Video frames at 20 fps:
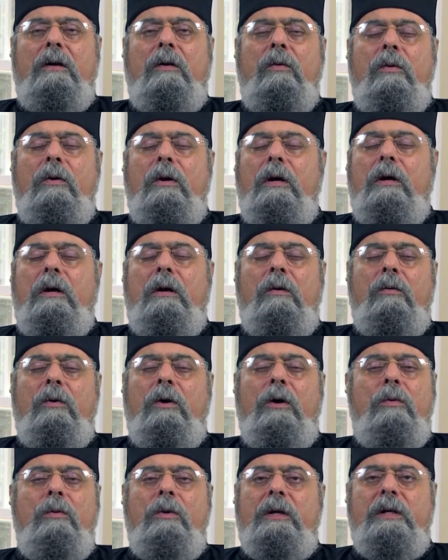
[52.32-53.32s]
هو
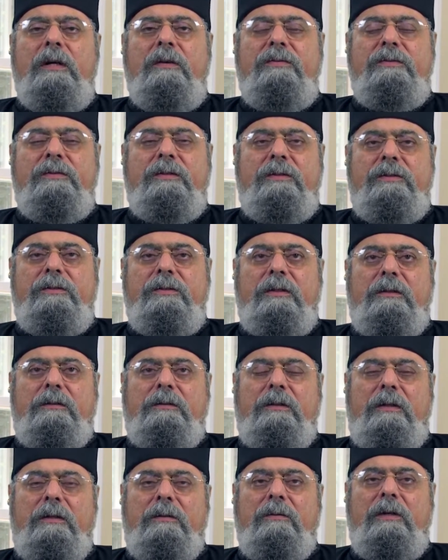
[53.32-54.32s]
هو هو نفس
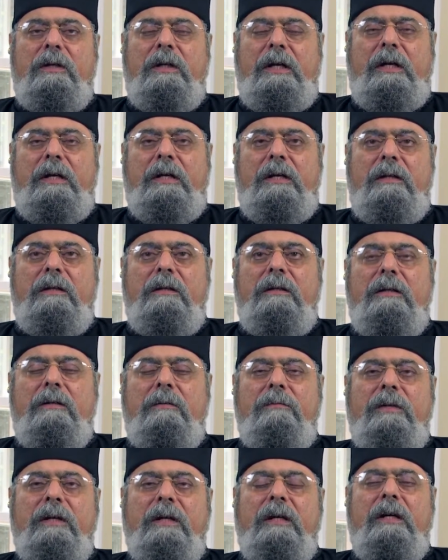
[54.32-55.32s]
الشيطان ولكن
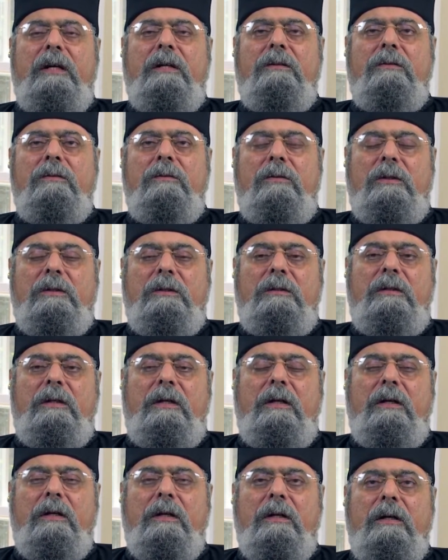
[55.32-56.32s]
ينبغي ان
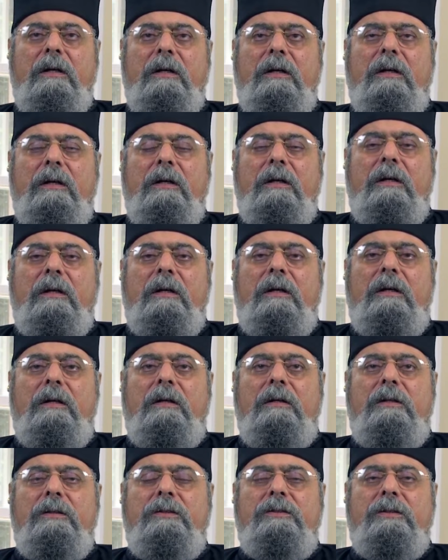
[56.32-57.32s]
نوضح
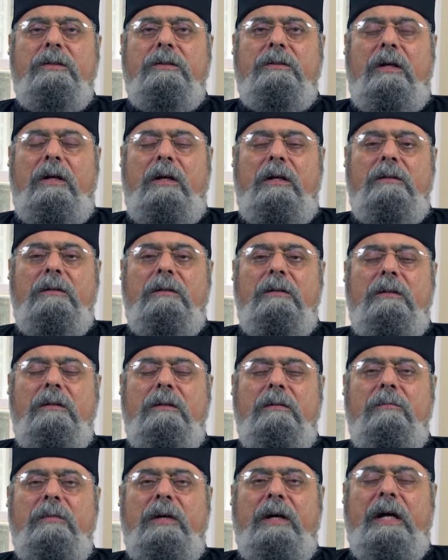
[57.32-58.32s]
ان الشيطان
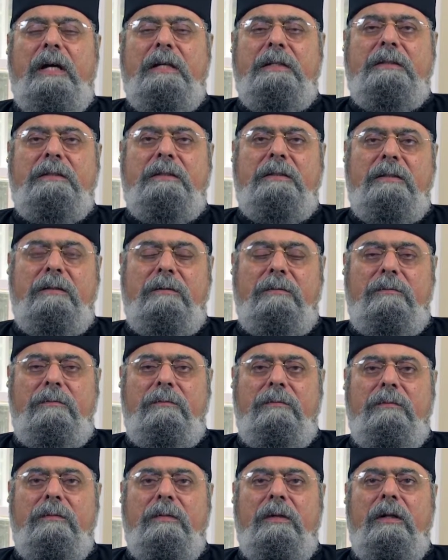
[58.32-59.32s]

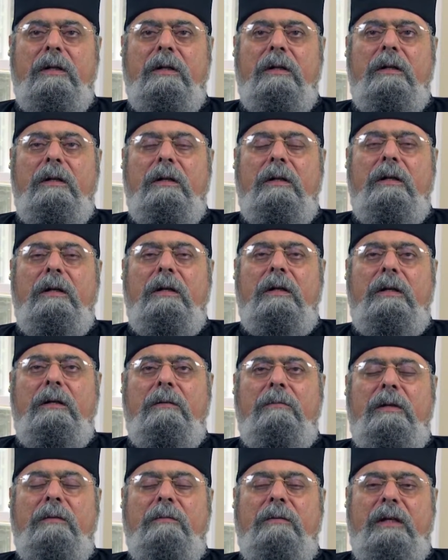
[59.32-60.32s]
مقسم
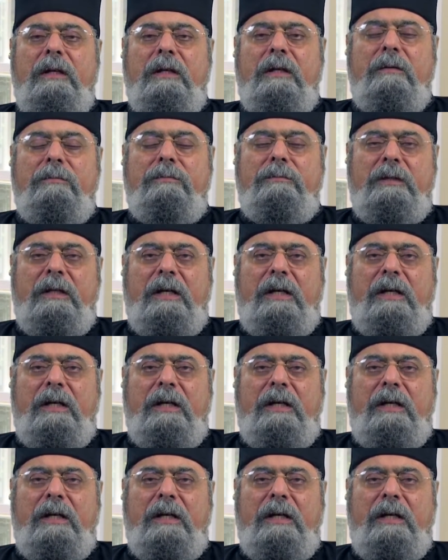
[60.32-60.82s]
المملكه